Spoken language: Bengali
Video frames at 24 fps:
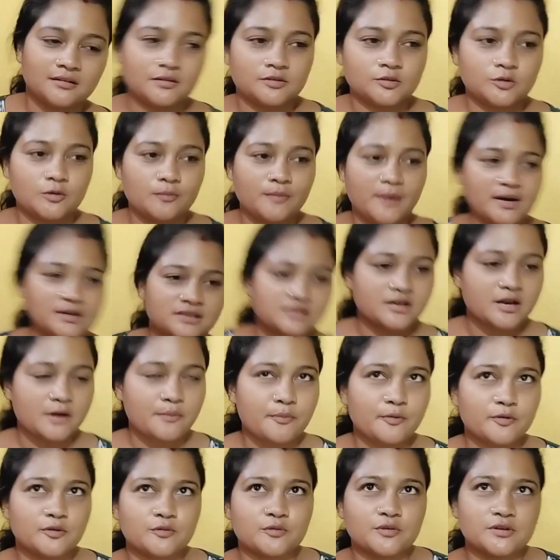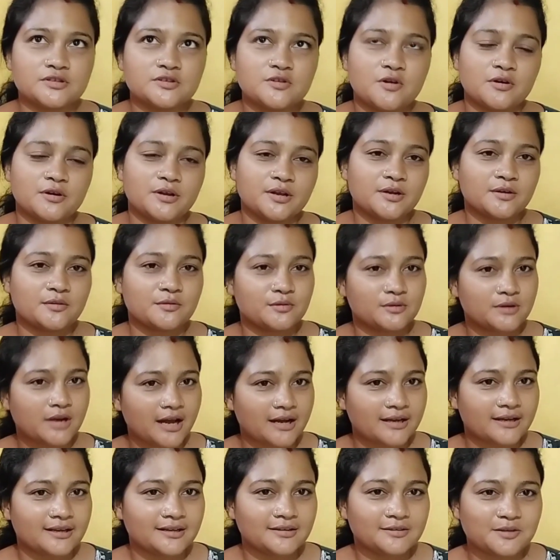তো মাসিকে ফোন করেছে অনেকক্ষণ
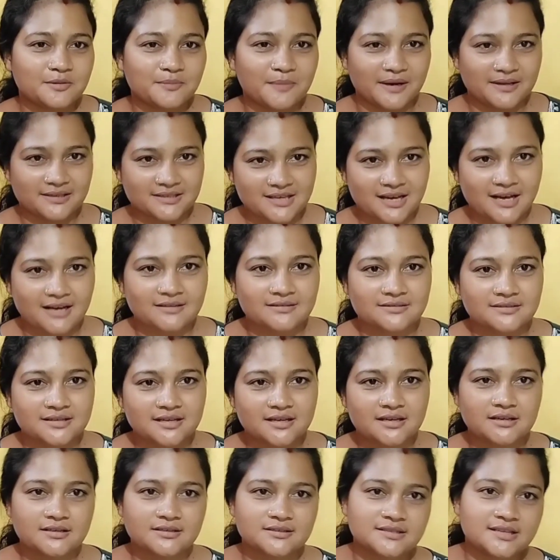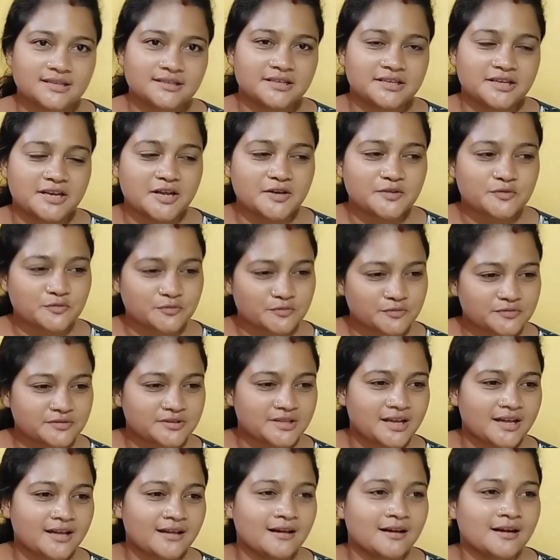আগে তো মাসে আস্তে আস্তে ধীরে
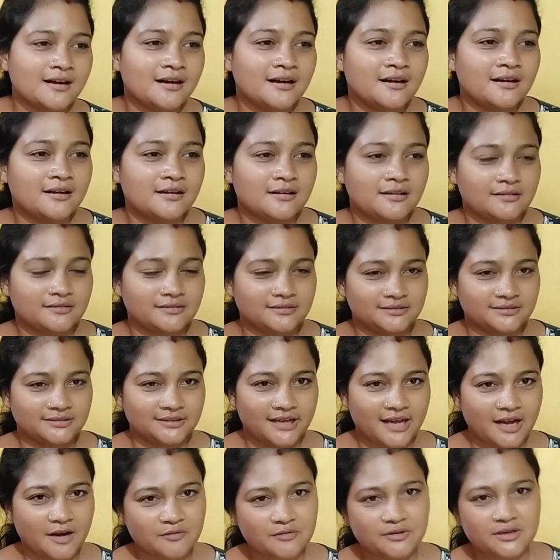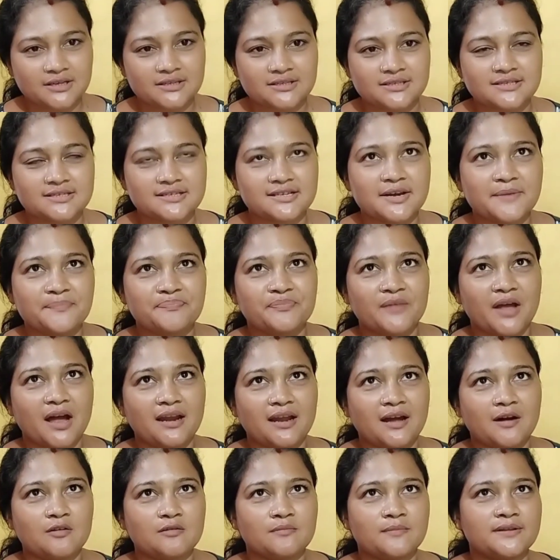সুস্থে এখন আসছে আর
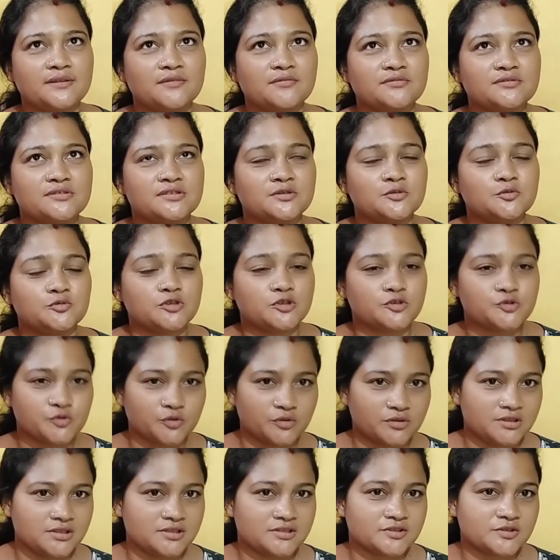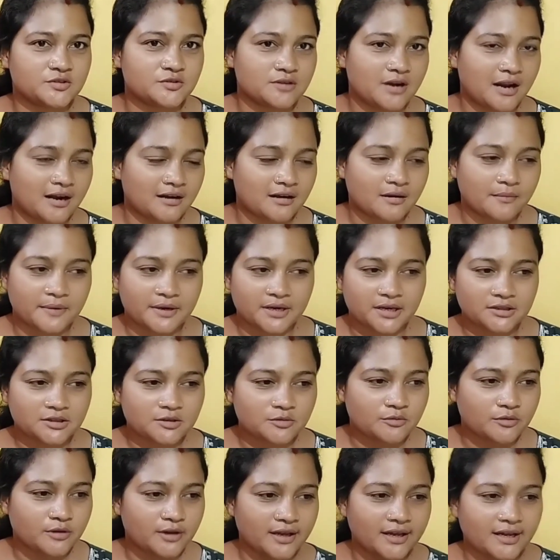এখন বাজে হচ্ছে দুটো চল্লিশ তো রান্না বান্না
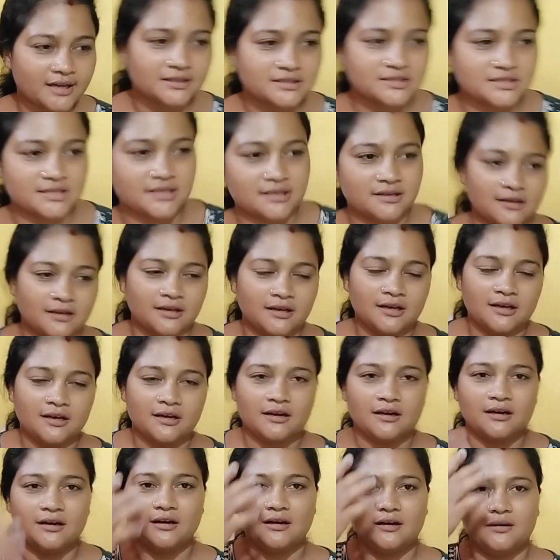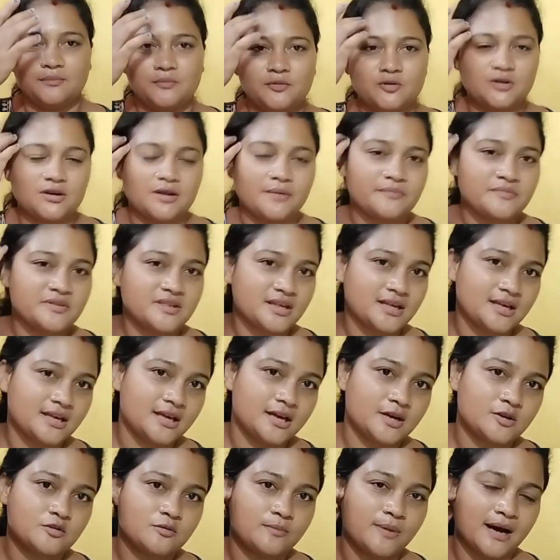তো হয়ে গেছে বললাম যে
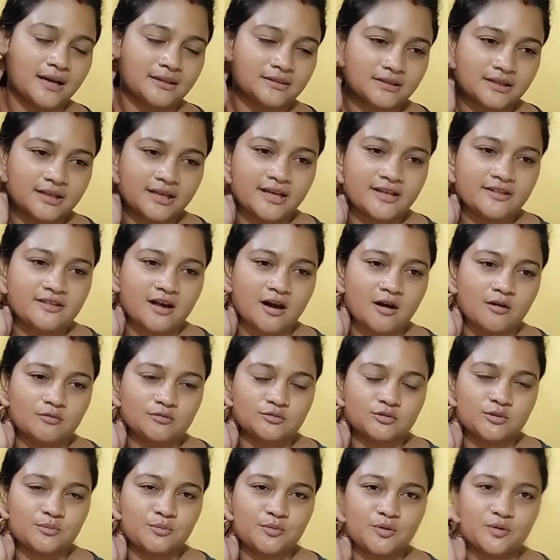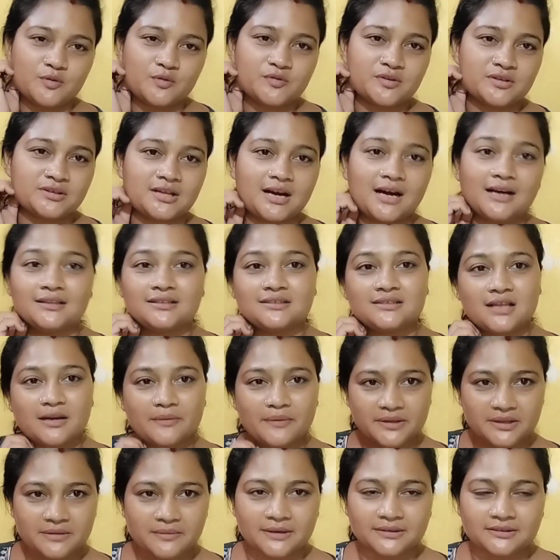একটু ভাত খেয়ে যাও তো বললো যে না দিদার
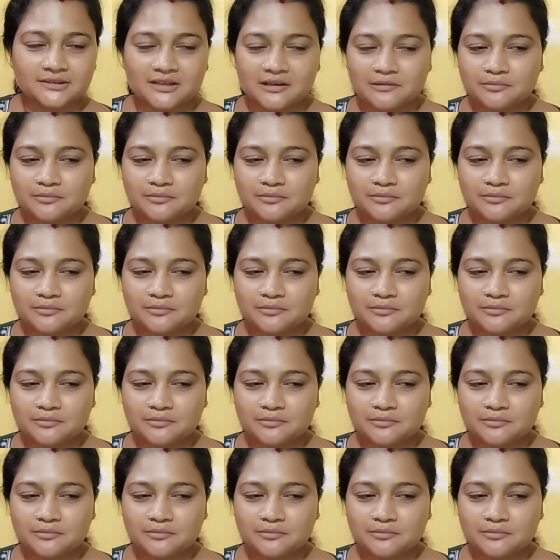বাড়িতে ভাত